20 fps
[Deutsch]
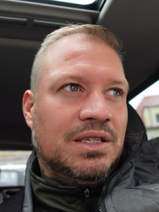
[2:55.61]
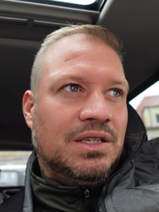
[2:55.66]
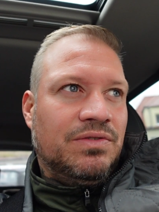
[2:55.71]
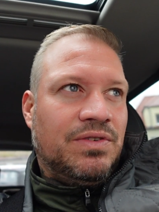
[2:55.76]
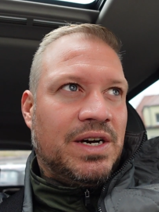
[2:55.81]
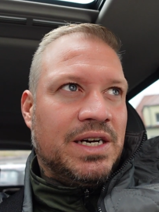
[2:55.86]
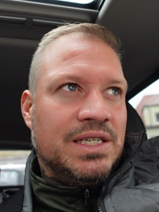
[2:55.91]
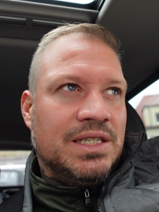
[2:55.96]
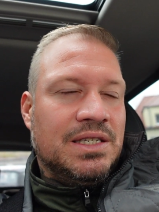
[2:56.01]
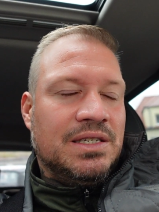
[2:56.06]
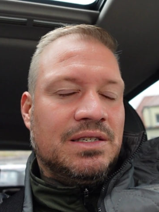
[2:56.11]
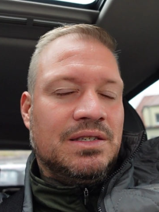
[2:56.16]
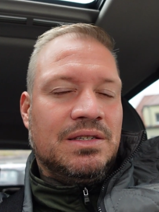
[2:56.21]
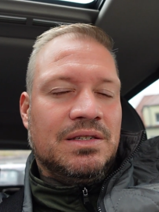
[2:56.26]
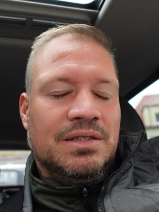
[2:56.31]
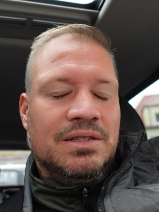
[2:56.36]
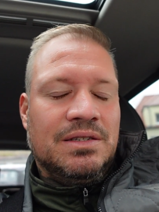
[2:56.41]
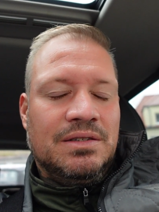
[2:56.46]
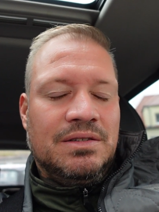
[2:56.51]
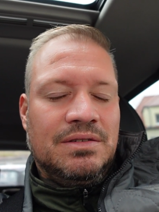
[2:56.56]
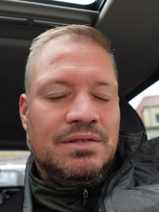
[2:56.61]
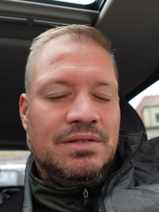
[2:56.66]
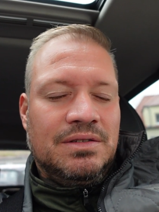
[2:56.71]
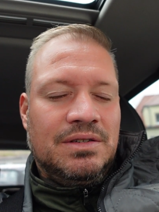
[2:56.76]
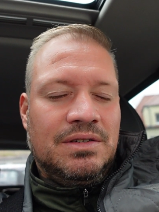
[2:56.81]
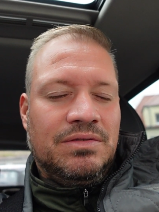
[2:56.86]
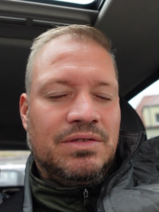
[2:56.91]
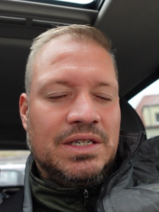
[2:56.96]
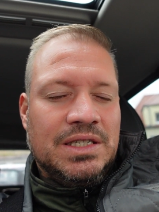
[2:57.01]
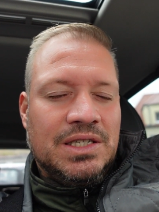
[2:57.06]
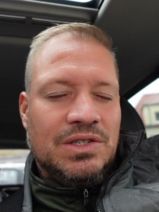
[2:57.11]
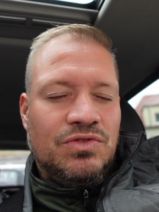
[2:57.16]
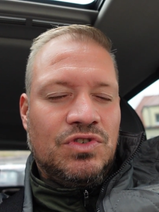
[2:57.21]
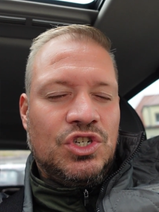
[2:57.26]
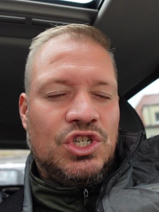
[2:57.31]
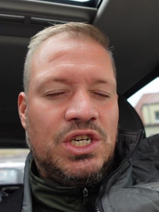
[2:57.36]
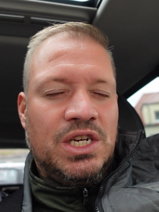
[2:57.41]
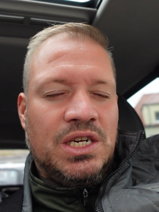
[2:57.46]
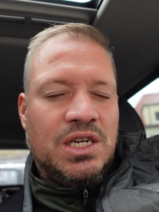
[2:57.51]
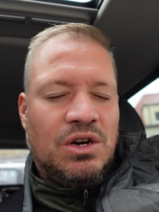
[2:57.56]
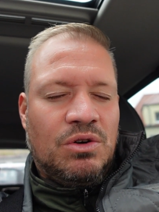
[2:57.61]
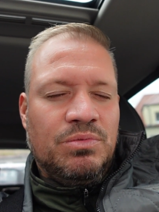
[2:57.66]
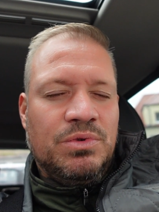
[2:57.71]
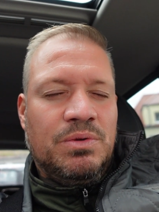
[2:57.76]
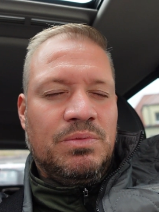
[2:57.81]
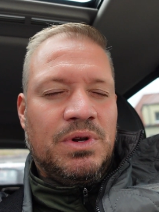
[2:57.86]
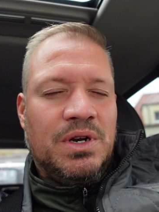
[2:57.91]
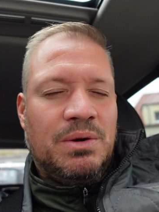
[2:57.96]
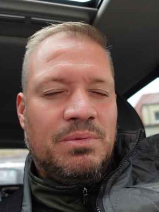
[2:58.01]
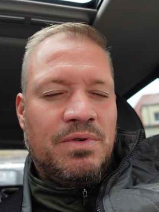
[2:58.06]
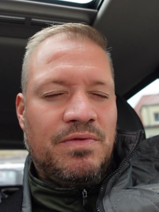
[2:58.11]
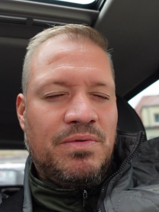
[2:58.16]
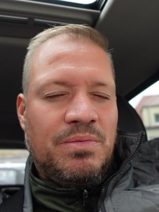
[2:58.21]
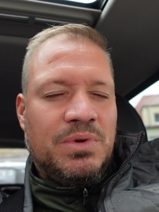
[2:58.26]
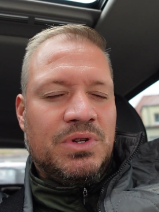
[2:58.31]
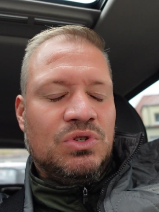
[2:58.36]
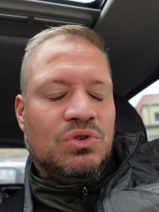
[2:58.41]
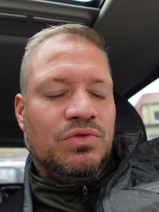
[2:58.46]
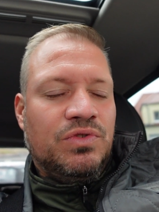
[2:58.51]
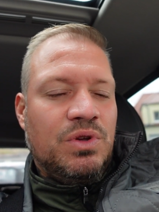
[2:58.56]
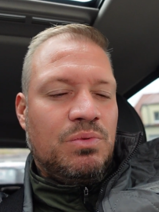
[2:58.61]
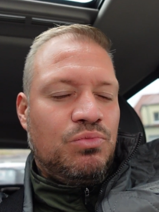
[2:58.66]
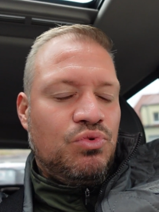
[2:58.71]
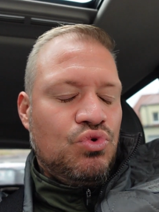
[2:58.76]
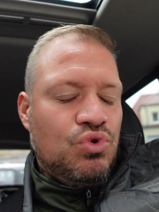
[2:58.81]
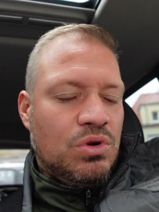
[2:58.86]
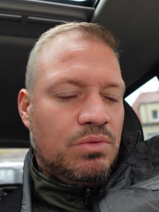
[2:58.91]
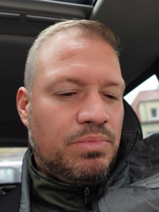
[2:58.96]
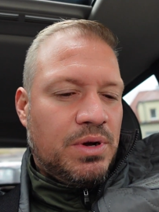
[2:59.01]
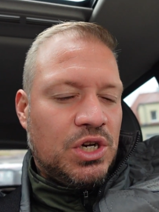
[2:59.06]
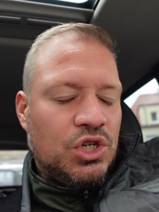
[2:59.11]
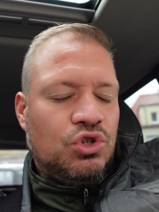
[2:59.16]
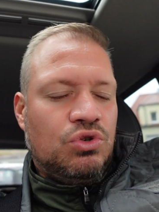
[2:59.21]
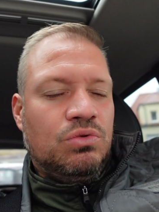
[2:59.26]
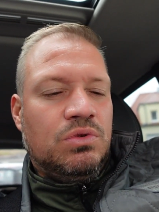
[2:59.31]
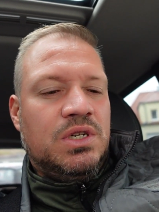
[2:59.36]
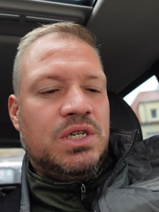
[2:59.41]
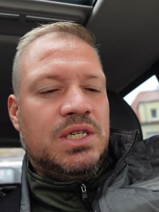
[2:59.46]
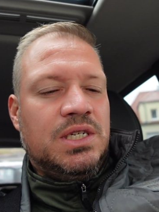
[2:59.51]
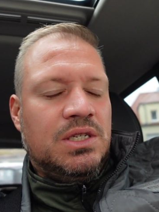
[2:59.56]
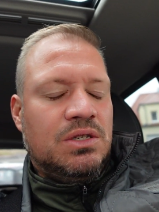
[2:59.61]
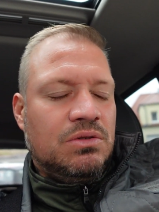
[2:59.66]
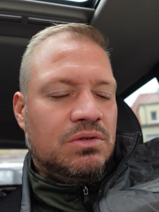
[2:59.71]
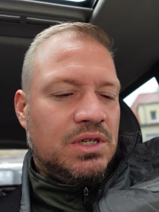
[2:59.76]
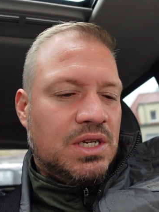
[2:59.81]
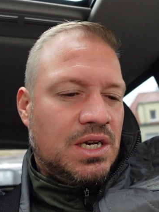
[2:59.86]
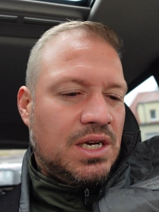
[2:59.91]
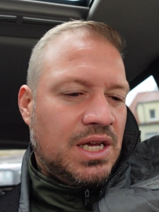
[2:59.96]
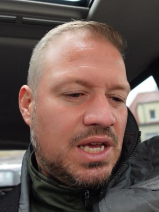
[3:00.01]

Ich weiß, ich weiß, es versteht kaum jemand, aber wenn man so auf der Bühne ein paar Stunden ist und dann